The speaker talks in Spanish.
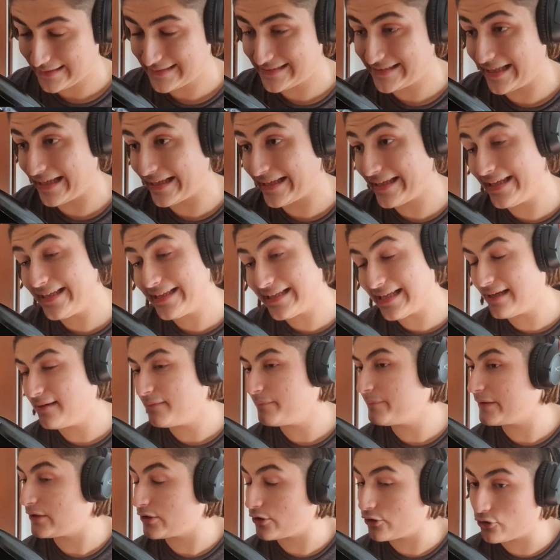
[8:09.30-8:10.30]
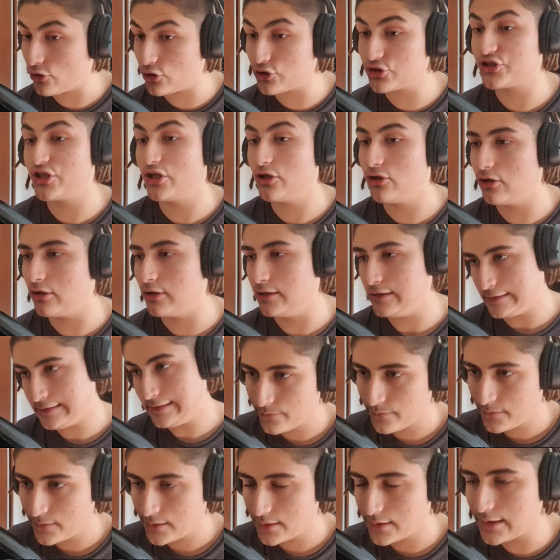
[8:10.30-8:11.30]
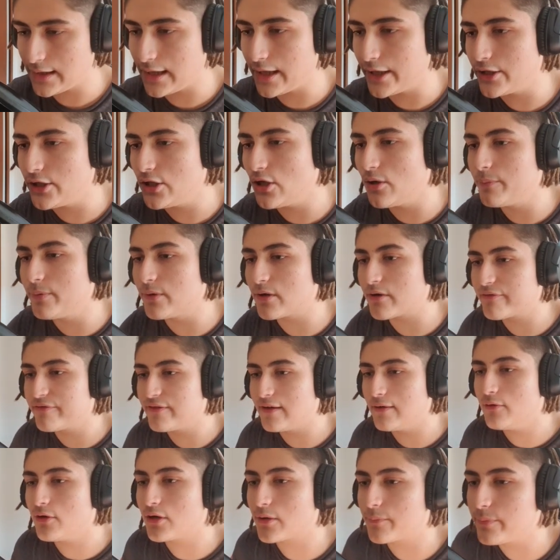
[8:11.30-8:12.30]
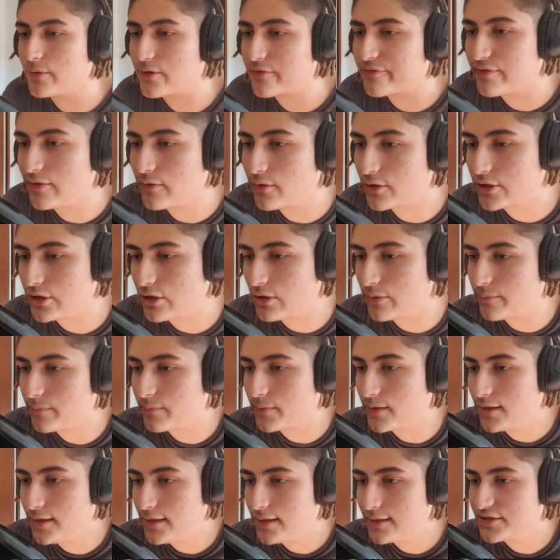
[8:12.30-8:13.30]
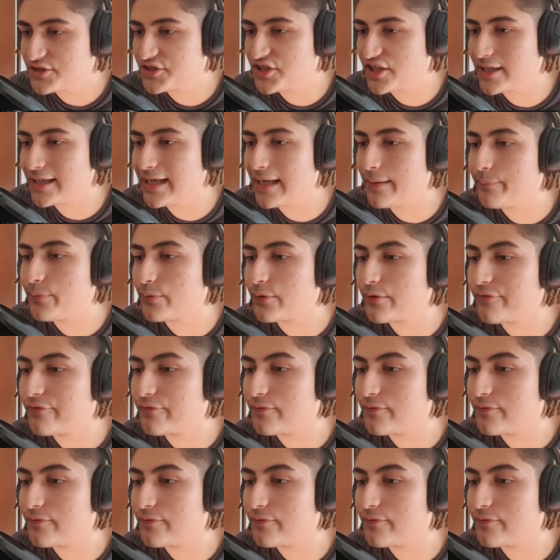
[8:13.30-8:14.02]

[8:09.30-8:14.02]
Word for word: cerquita, pero no llegó. No, no, por favor, por favor, te lo... Llega, por...